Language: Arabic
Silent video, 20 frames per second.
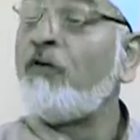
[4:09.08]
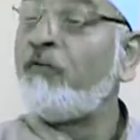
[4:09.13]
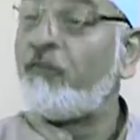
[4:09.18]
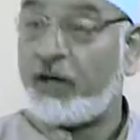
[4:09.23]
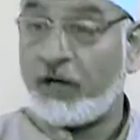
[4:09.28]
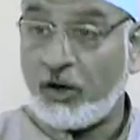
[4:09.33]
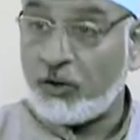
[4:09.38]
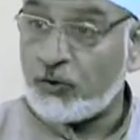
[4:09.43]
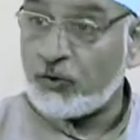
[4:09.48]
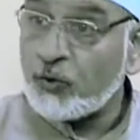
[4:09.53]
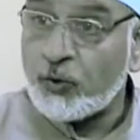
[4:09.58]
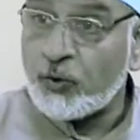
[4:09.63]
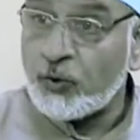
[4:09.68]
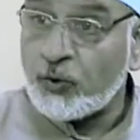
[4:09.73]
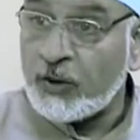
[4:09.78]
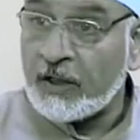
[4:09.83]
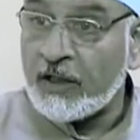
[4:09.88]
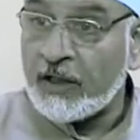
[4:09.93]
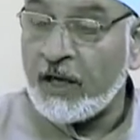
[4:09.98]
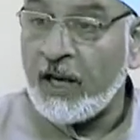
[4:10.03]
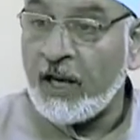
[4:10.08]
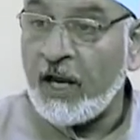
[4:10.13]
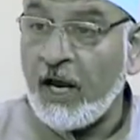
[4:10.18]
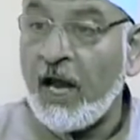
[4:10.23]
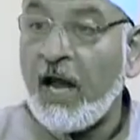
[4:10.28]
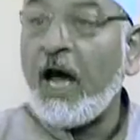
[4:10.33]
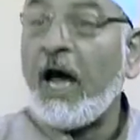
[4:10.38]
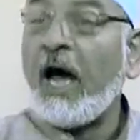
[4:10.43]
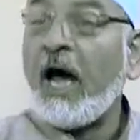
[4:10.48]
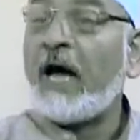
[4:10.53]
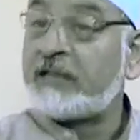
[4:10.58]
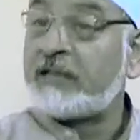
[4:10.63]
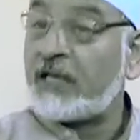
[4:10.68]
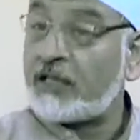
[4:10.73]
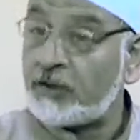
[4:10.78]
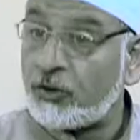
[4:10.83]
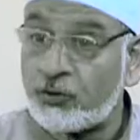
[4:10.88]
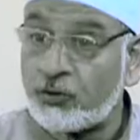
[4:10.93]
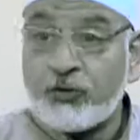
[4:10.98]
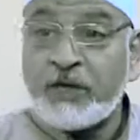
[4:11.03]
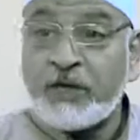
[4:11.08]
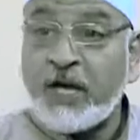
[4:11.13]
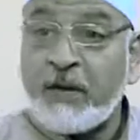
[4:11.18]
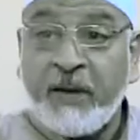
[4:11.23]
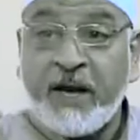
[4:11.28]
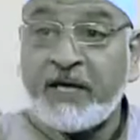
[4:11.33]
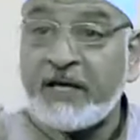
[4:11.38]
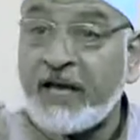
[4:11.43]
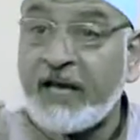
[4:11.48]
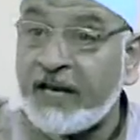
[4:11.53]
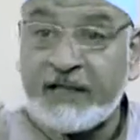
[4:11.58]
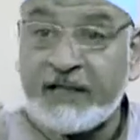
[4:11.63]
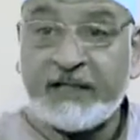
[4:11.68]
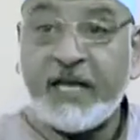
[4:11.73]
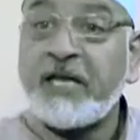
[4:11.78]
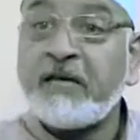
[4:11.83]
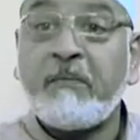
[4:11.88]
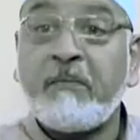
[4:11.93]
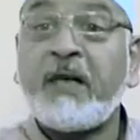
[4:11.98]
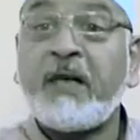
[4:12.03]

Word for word: فيقول أتدرون بين يدي